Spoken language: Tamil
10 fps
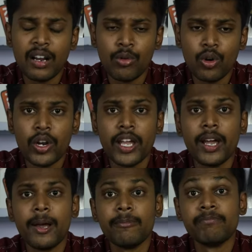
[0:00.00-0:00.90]

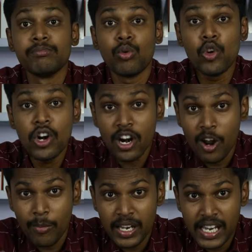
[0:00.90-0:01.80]
நம்மளுடைய
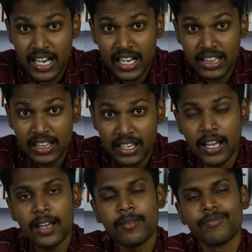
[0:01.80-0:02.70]
பொன்றாம்
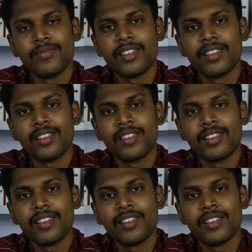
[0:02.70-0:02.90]
இயக்கத்தில்